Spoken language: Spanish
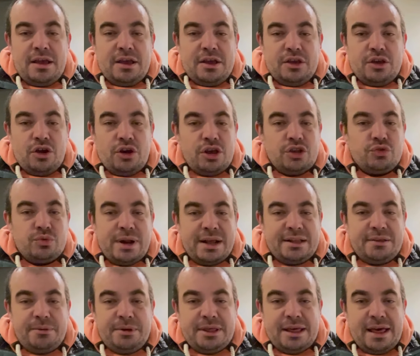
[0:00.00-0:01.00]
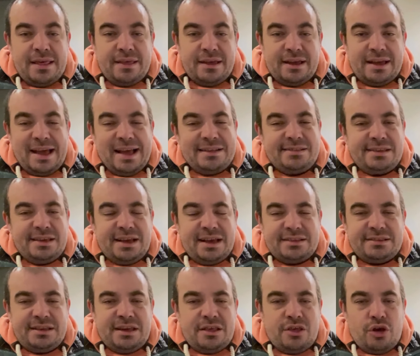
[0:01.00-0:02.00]
Y hoy es una actividad casi,
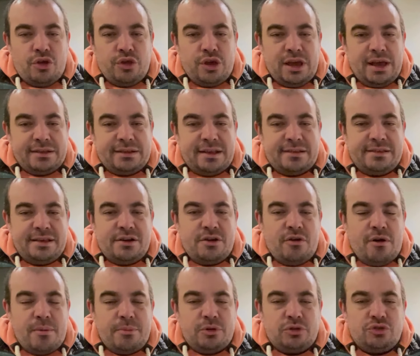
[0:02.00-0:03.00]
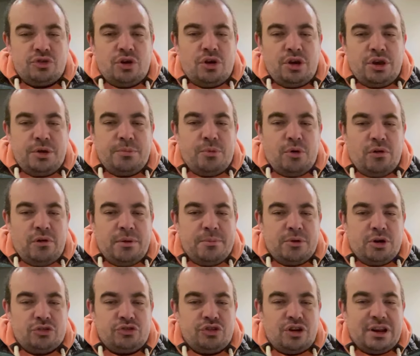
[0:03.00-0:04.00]
casi de dos días, es decir, nos vamos hoy,
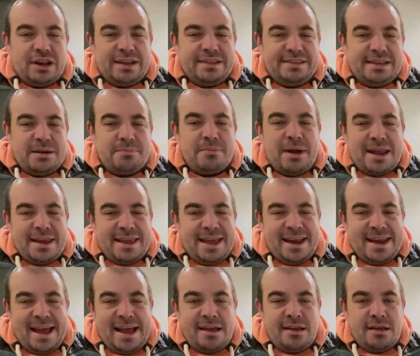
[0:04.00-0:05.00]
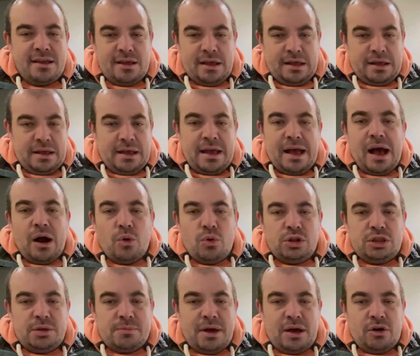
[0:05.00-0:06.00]
volvemos recién mañana a
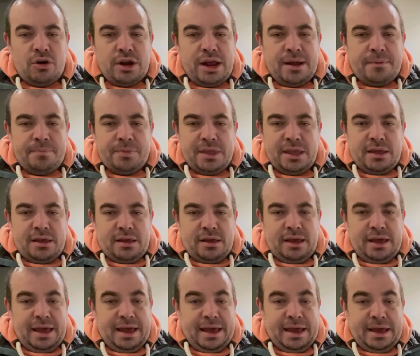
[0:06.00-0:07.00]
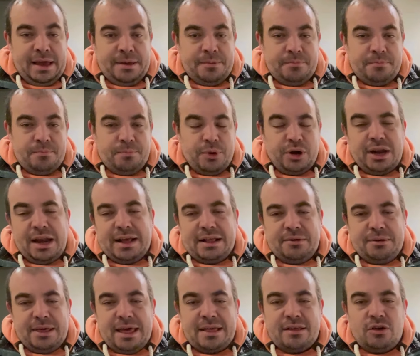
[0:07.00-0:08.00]
última hora, eh, porque la
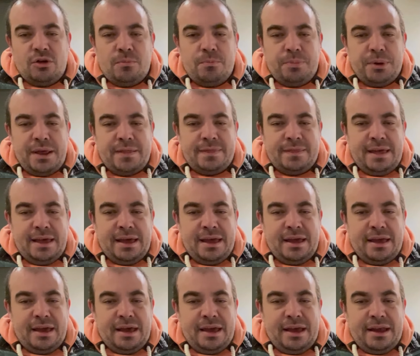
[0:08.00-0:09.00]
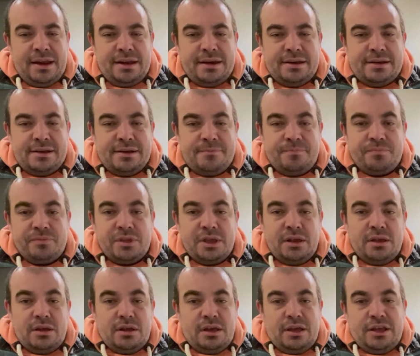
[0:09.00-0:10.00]
actividad comprende
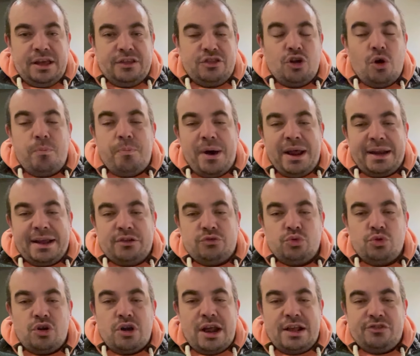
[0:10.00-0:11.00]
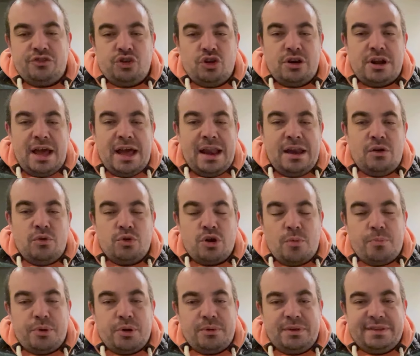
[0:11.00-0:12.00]
en eh, dos parques, uno nacional, uno
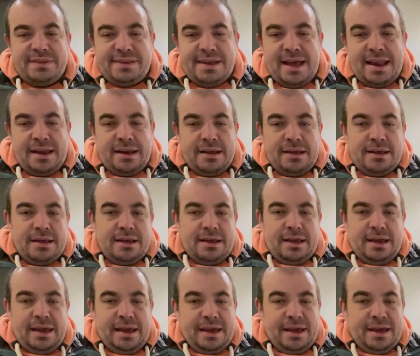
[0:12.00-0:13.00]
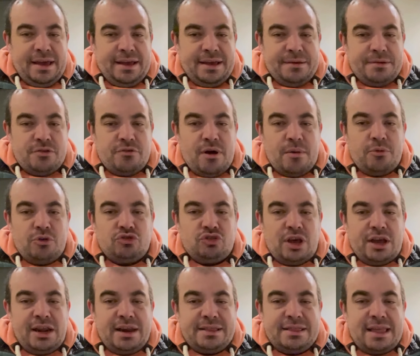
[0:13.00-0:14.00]
provincial. Eh, nos vamos
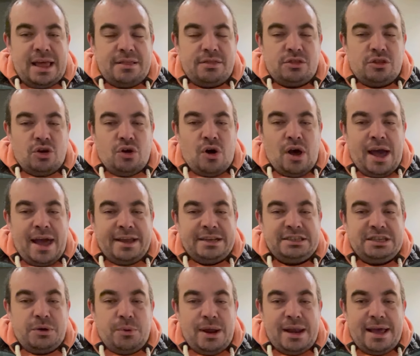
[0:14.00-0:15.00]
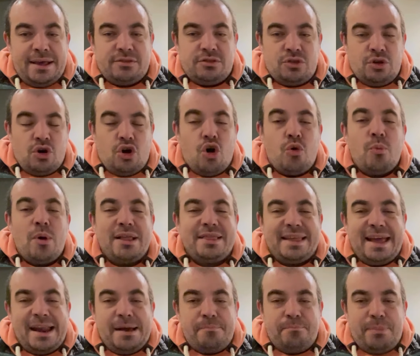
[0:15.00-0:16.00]
a ir tanto a Echigualasto como a
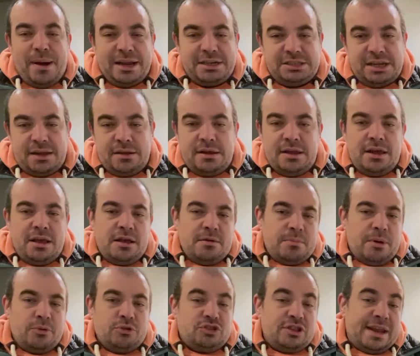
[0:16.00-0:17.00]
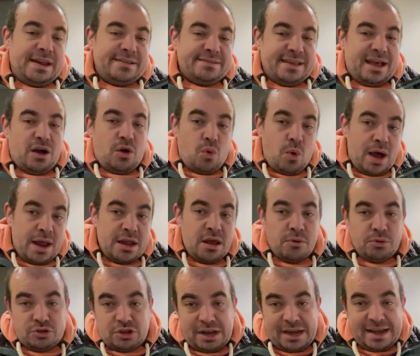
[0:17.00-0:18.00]
Talampaya. Vamos a estar en San Juan y
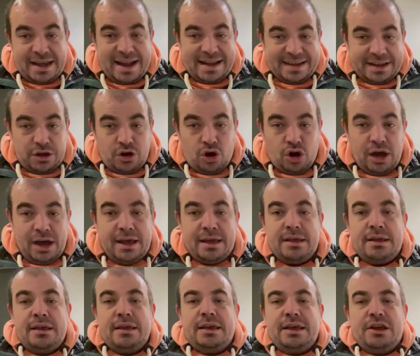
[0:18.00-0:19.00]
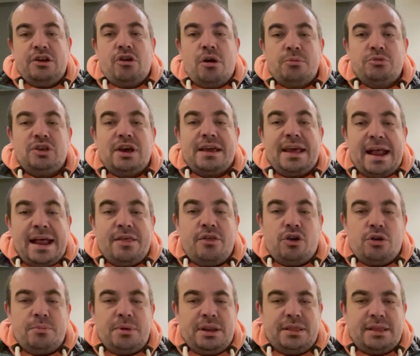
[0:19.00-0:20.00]
vamos a estar en La Rioja. Y nos vamos a quedar a
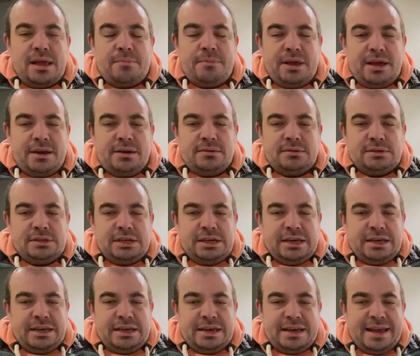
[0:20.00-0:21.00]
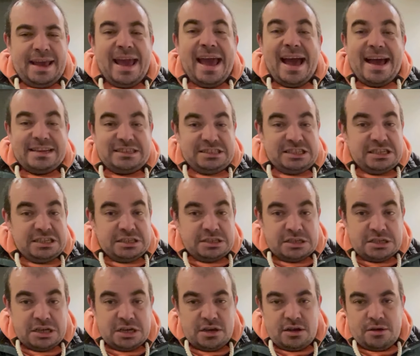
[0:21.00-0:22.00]
dormir también allí,
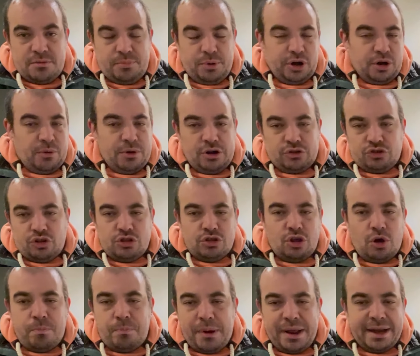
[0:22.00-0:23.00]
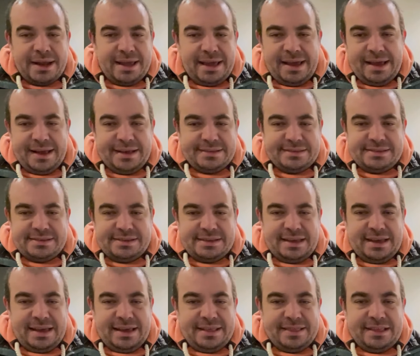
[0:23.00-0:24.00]
porque bueno, son dos parques
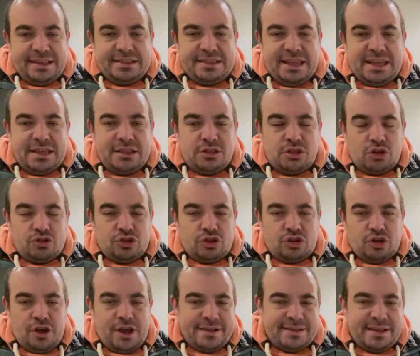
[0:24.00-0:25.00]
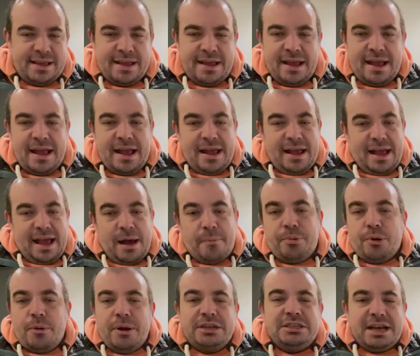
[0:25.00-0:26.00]
distintos, entonces
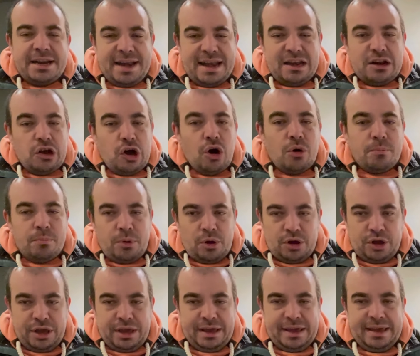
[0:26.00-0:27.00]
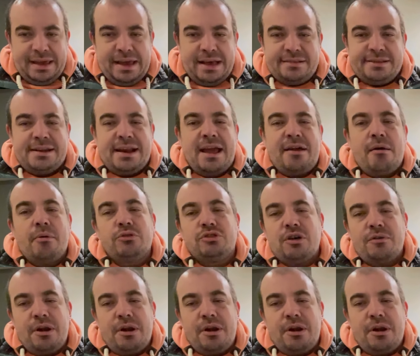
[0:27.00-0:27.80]
aprovechan el combo y, hacen ahí, vamos a